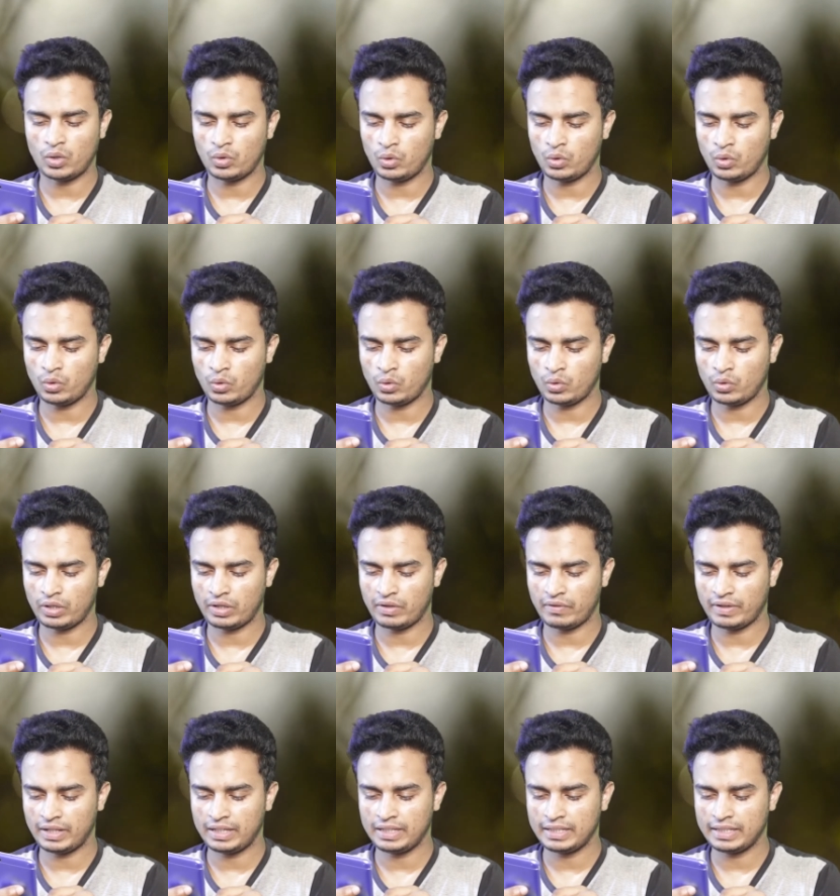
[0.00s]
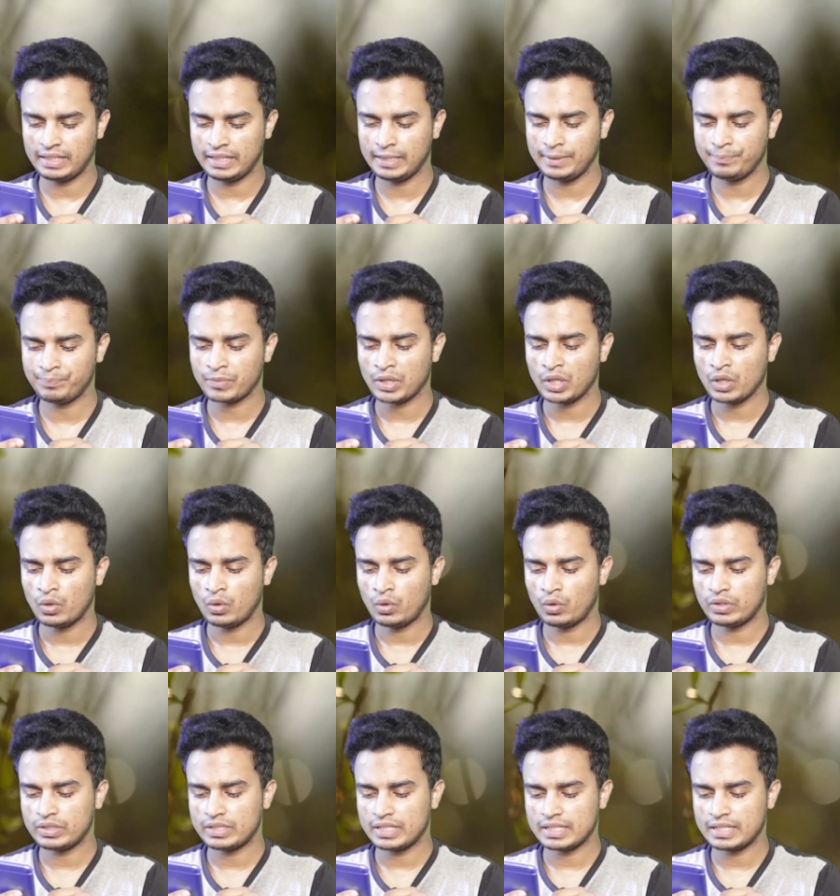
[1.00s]
डाउनलोड होने वाली है
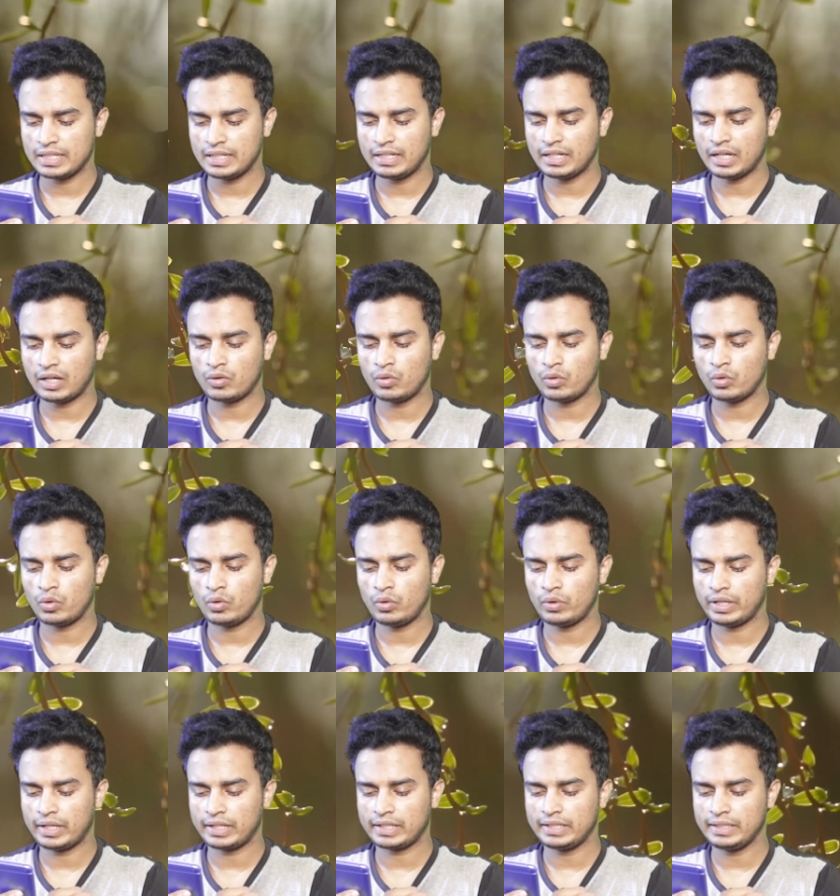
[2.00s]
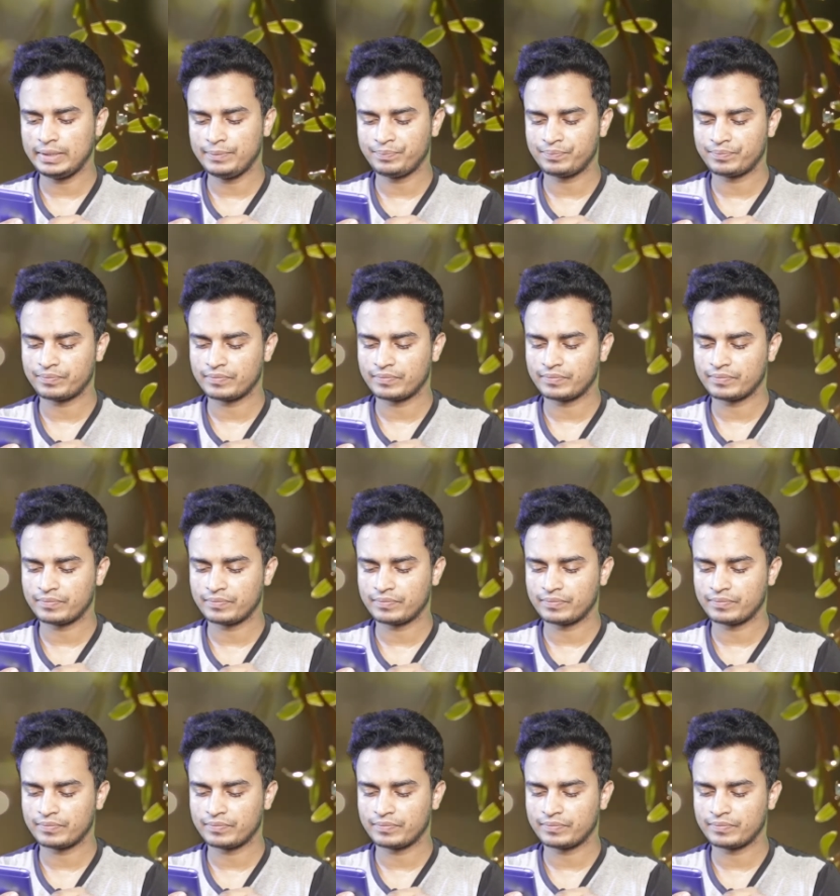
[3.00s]
और जैसे ही डाउनलोड हो जाएगी